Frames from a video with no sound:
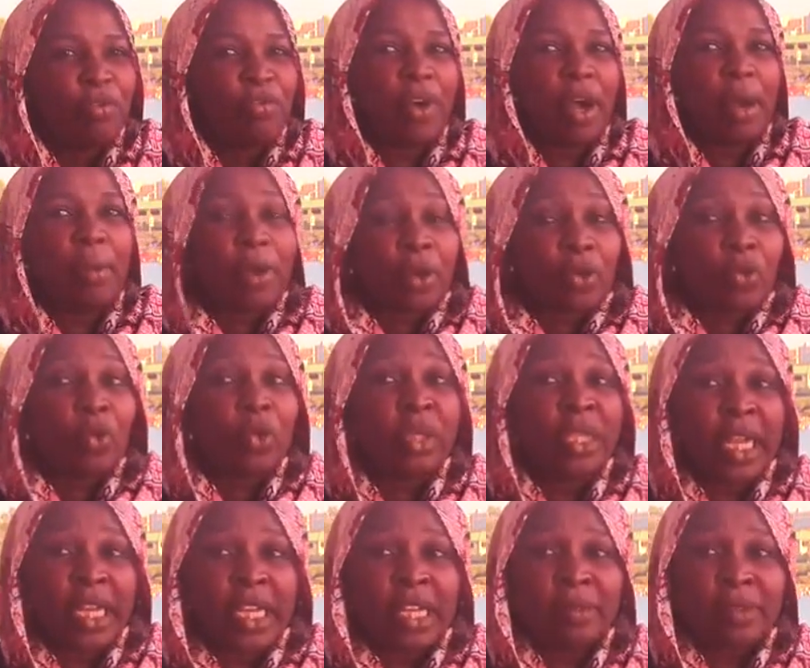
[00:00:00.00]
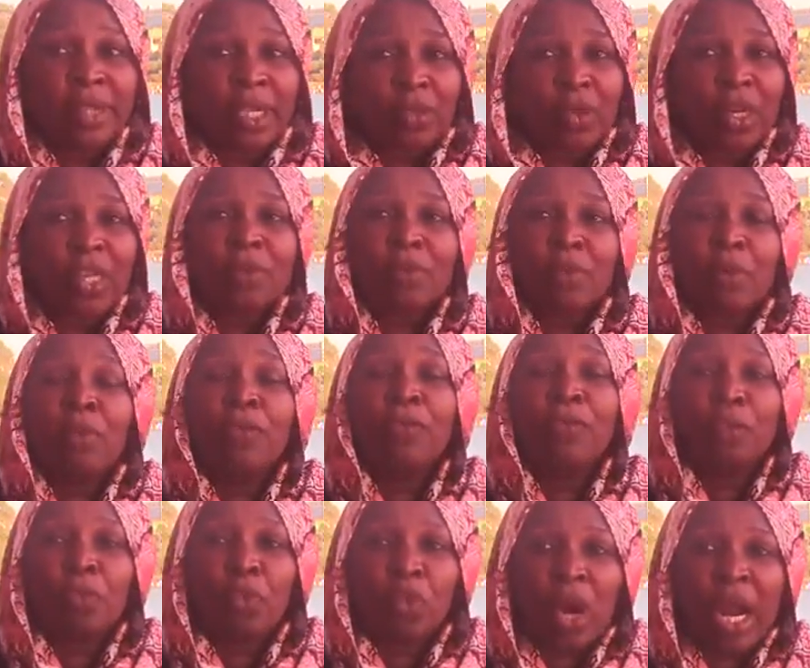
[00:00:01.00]
فبرضه التعليم ذاته لازم يكون
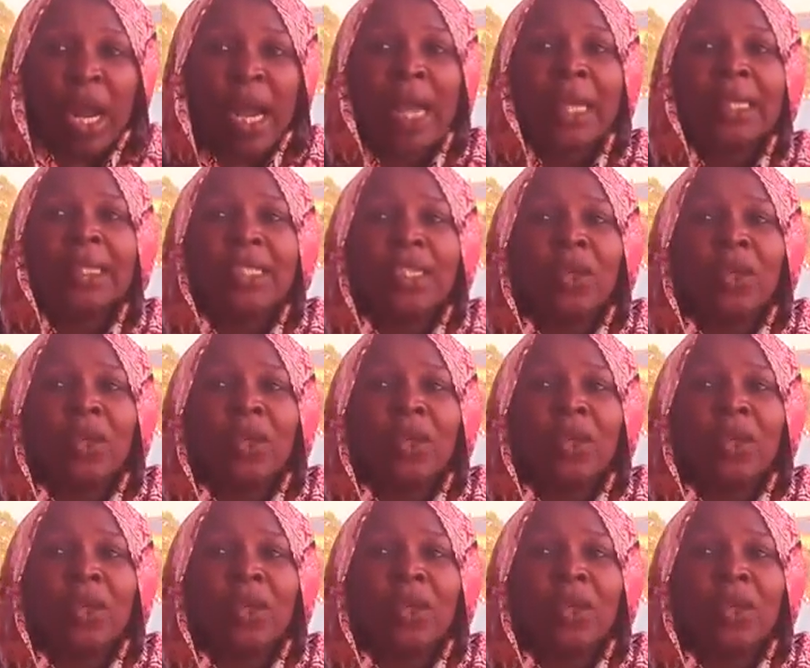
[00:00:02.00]
في مراعاة